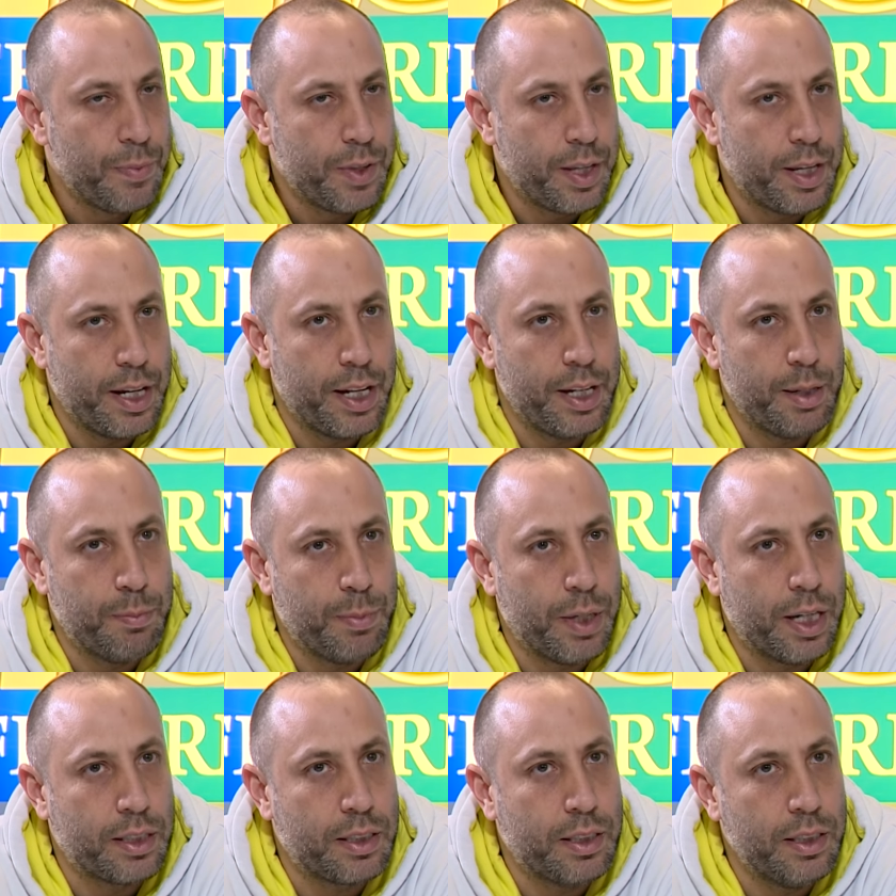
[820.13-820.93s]
Yani
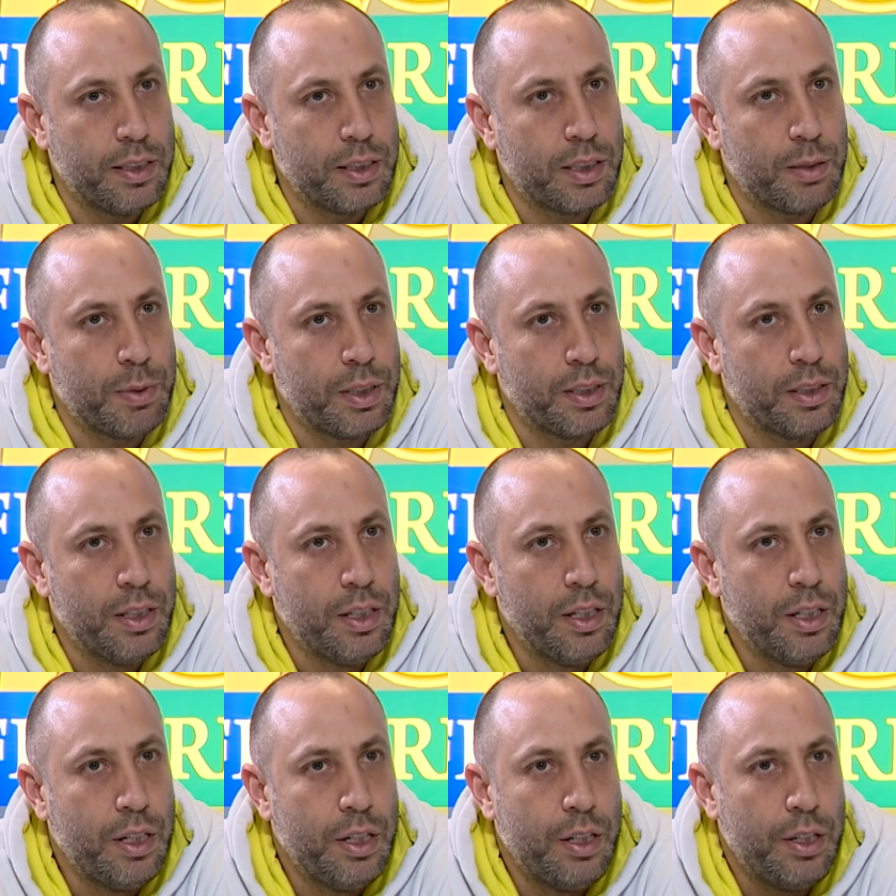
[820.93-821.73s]
baktığın zaman
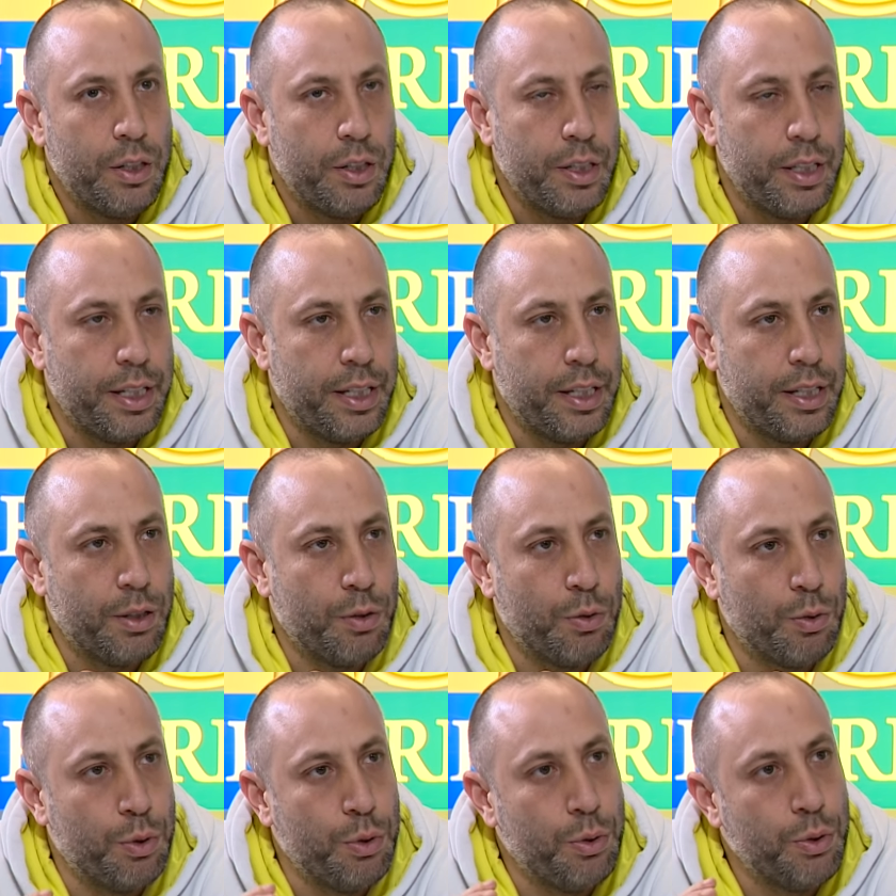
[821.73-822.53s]
e,
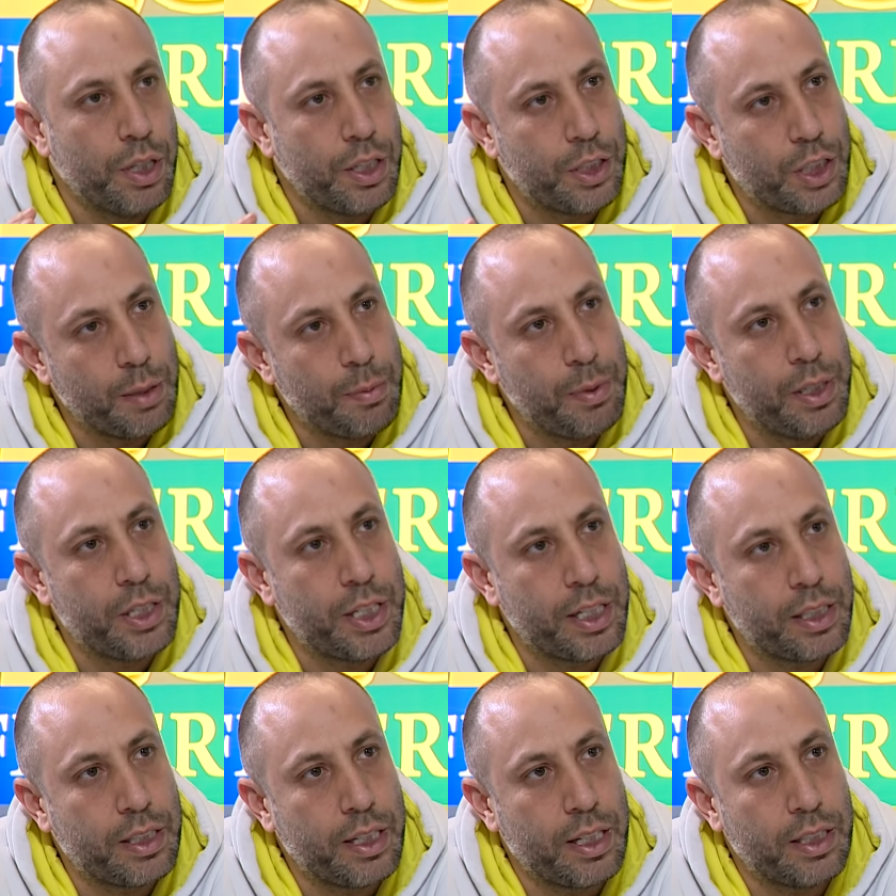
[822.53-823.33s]
oyunu
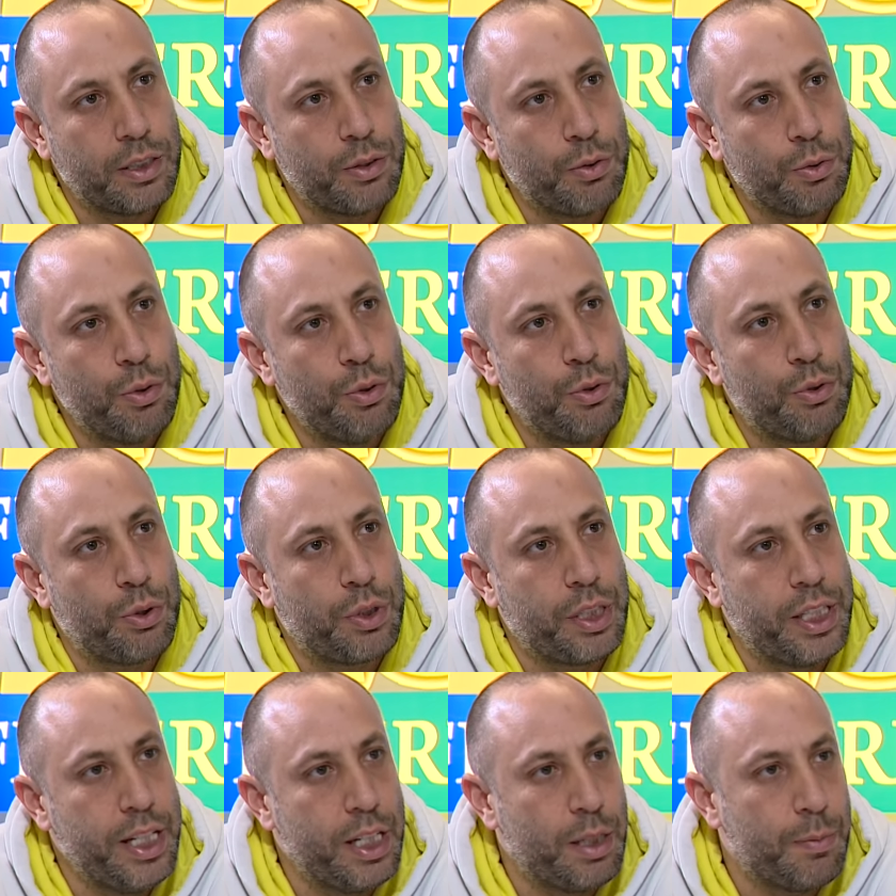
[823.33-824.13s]
açabilecek tarzda oyuncu
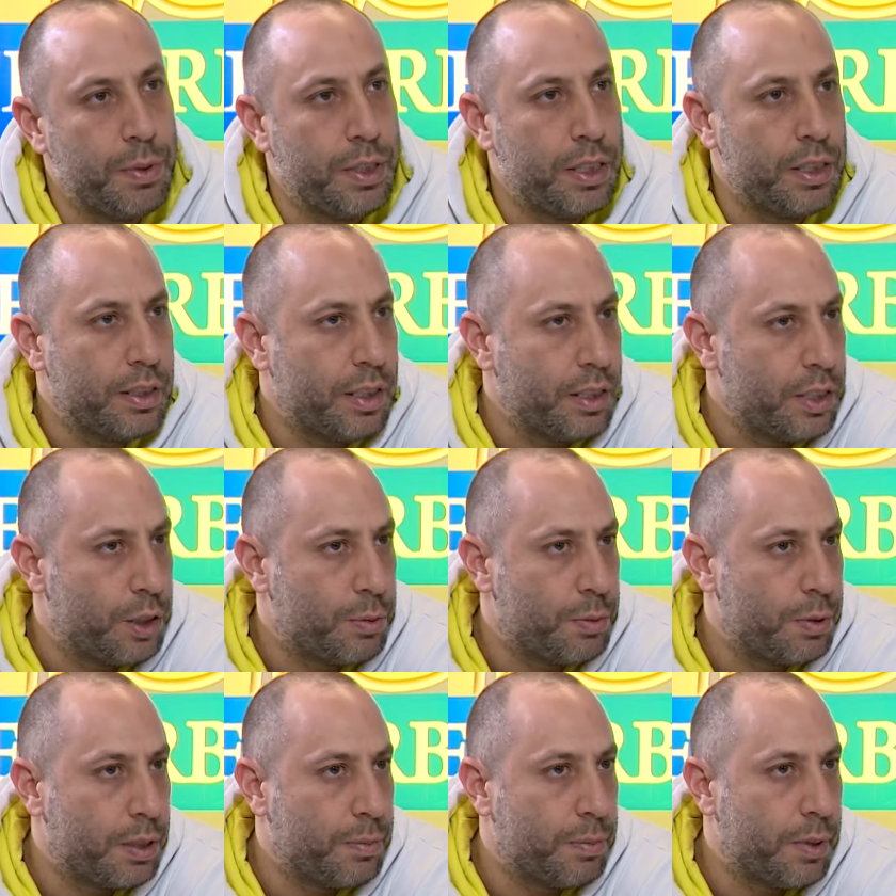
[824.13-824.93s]
King midir,
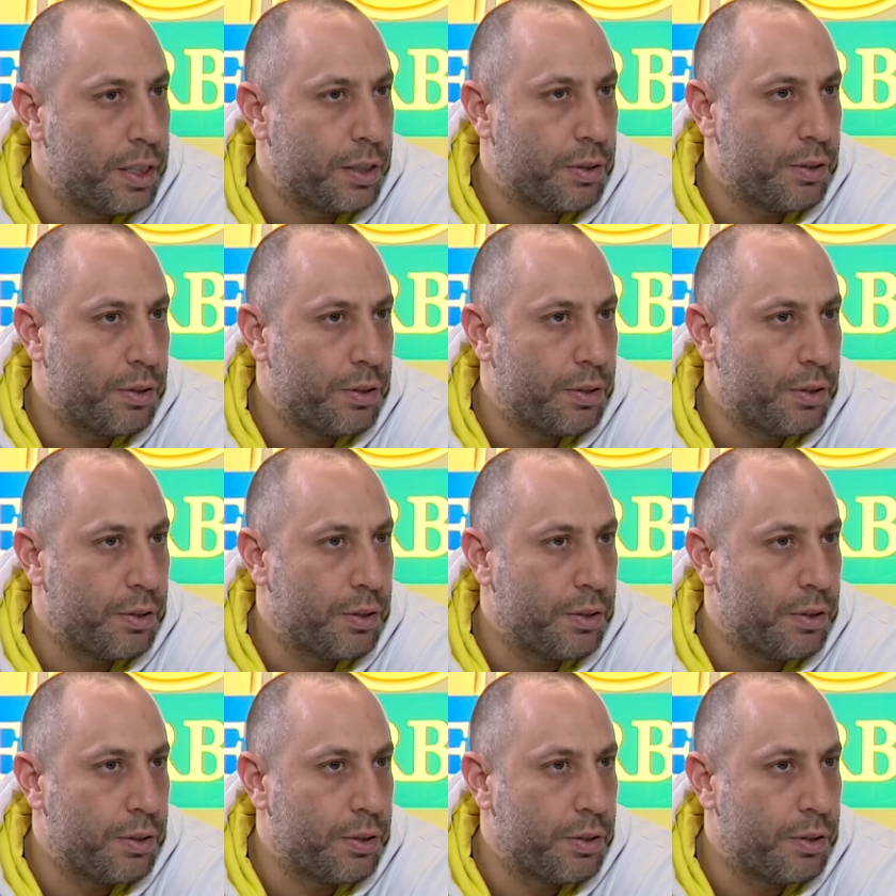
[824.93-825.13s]
Tadic midir? Bana